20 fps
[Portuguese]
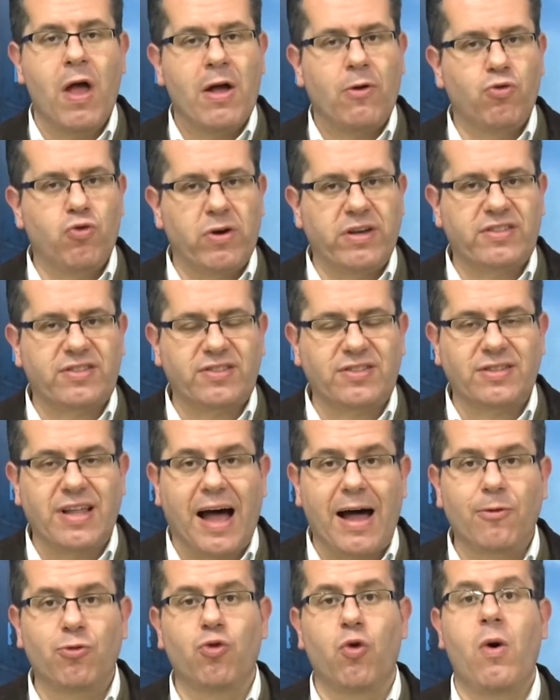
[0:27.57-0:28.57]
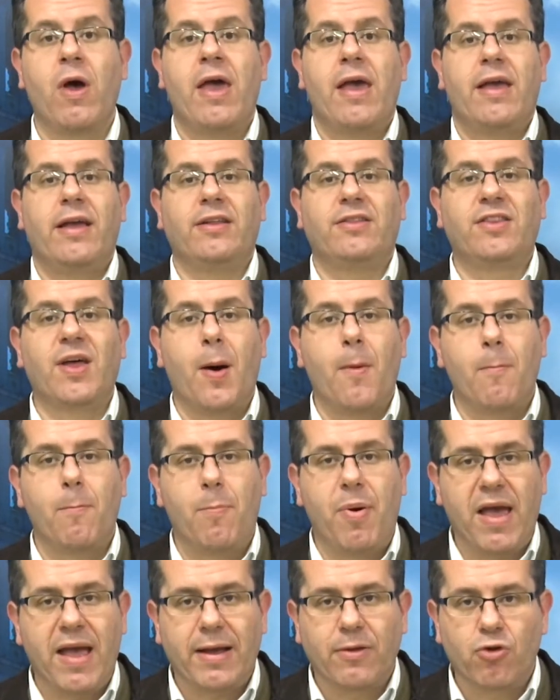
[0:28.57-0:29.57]
no estado e
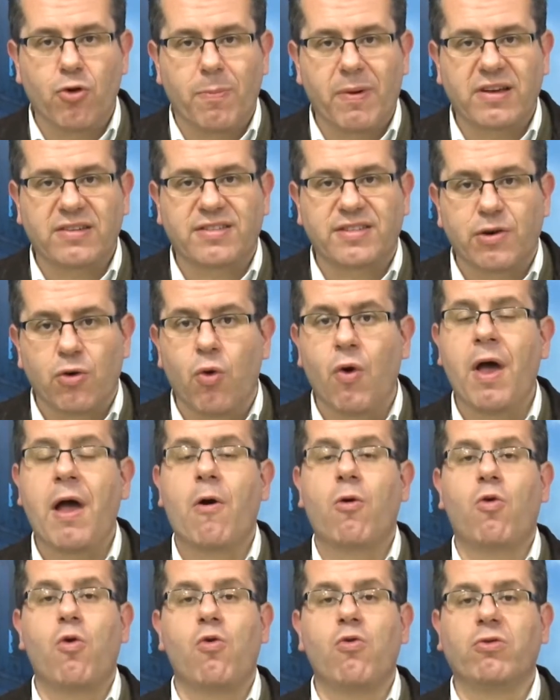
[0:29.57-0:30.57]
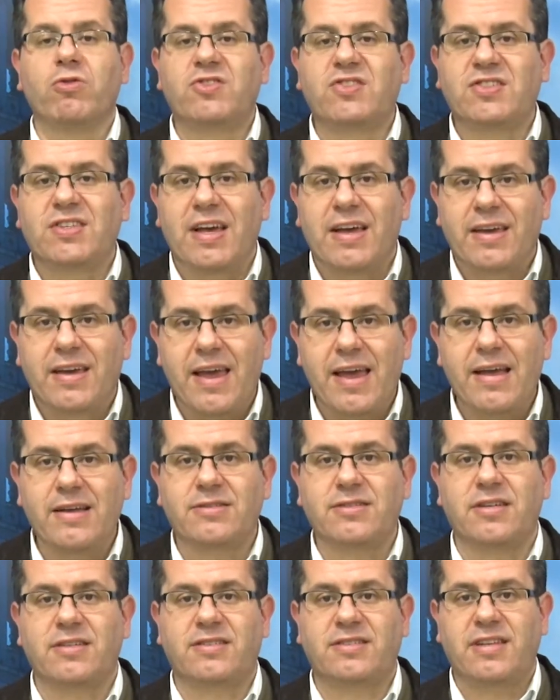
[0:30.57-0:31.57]
também no Brasil, com os
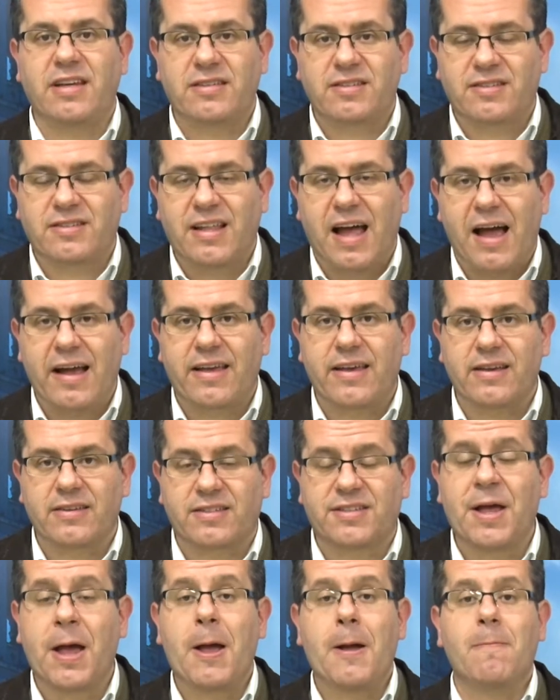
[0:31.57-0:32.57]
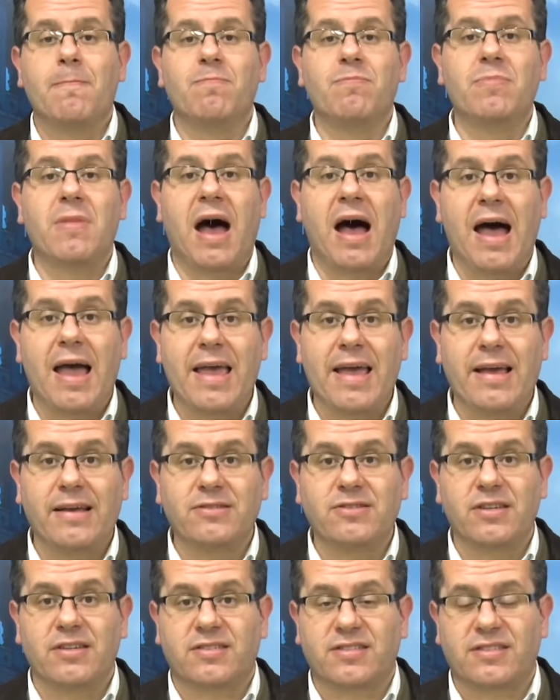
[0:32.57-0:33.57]
seguintes destaques na
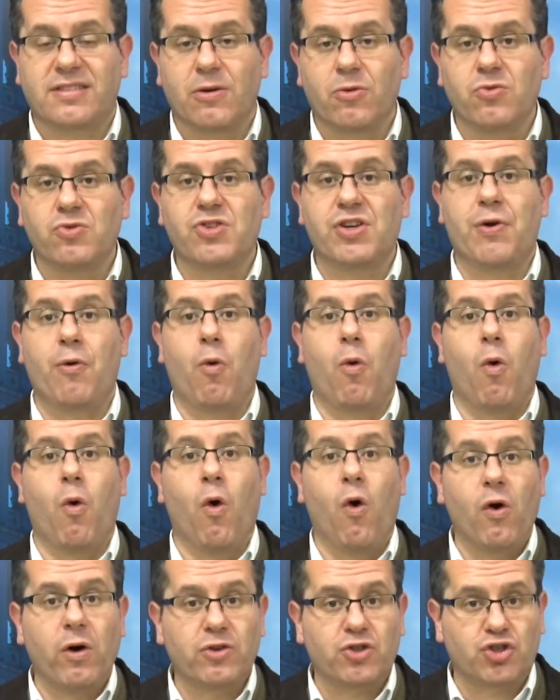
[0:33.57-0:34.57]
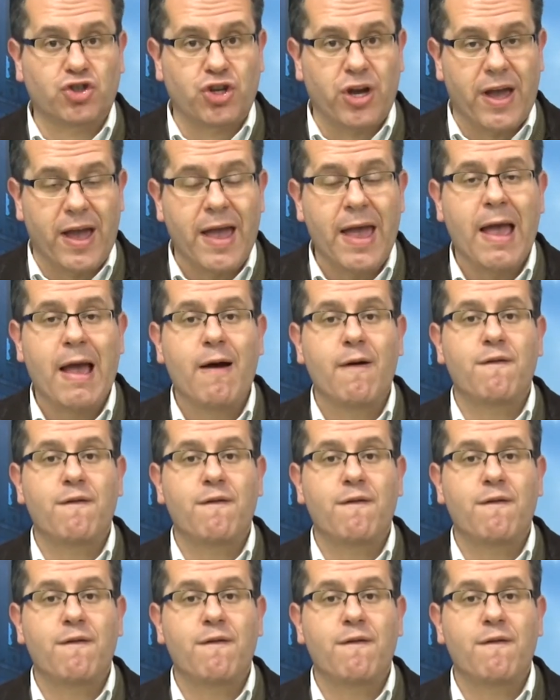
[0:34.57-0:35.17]
edição de hoje.